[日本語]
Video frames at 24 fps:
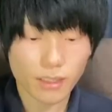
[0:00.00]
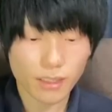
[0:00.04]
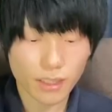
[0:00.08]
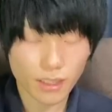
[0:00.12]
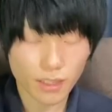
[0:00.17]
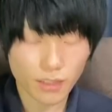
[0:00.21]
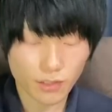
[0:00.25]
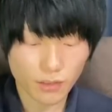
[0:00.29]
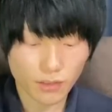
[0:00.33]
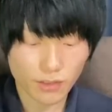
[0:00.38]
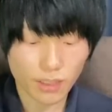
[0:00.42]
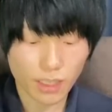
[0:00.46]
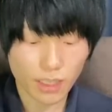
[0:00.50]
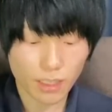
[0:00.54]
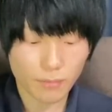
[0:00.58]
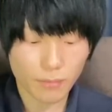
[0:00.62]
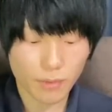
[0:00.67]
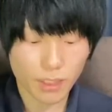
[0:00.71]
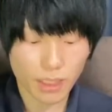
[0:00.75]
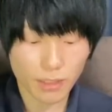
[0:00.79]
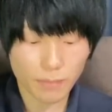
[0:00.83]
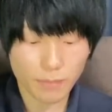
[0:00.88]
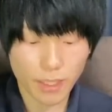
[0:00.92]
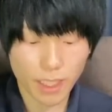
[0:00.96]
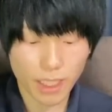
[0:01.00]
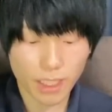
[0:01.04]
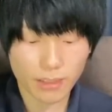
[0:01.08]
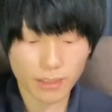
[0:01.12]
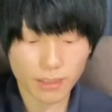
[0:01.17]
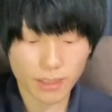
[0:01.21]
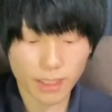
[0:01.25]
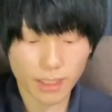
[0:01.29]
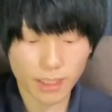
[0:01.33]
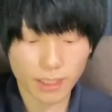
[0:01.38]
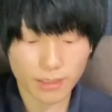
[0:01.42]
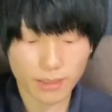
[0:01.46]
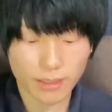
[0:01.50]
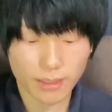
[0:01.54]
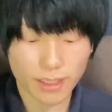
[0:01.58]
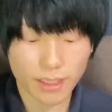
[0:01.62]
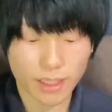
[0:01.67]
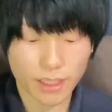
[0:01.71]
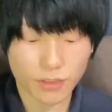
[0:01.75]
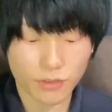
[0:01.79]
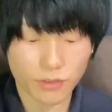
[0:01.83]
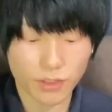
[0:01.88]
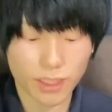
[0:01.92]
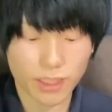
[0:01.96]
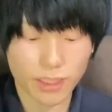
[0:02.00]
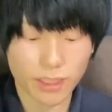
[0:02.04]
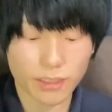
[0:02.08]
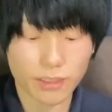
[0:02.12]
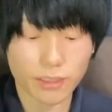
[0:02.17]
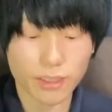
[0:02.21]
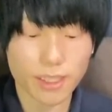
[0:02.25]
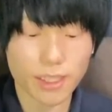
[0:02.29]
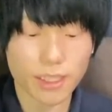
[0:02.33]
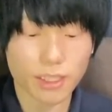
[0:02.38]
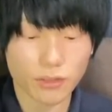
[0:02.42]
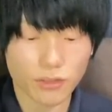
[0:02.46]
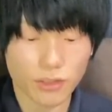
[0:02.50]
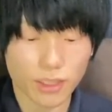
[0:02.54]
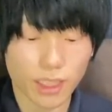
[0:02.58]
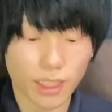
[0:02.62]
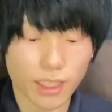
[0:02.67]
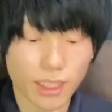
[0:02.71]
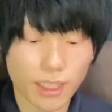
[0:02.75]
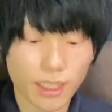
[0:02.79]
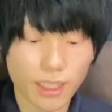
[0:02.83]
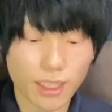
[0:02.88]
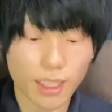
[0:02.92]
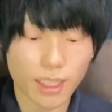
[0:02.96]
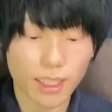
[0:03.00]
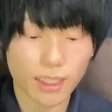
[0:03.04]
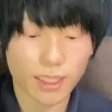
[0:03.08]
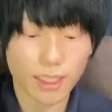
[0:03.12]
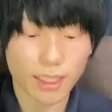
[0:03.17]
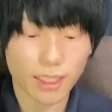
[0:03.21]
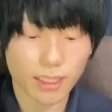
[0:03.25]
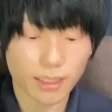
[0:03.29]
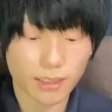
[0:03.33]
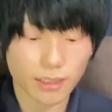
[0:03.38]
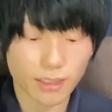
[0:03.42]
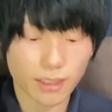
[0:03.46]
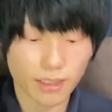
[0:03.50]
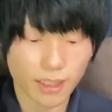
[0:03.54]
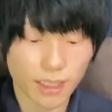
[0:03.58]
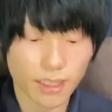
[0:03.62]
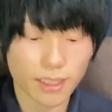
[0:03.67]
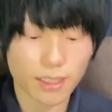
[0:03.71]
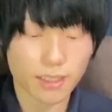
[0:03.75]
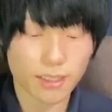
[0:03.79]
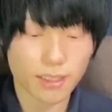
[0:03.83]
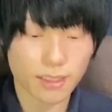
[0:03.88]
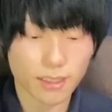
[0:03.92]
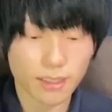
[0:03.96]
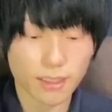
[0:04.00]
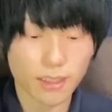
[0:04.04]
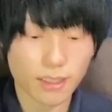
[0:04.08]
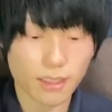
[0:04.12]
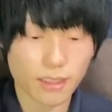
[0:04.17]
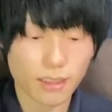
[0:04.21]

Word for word: で9ターン目でパールレイが次シノ切れるんでシノにかけてあげるって感じですね。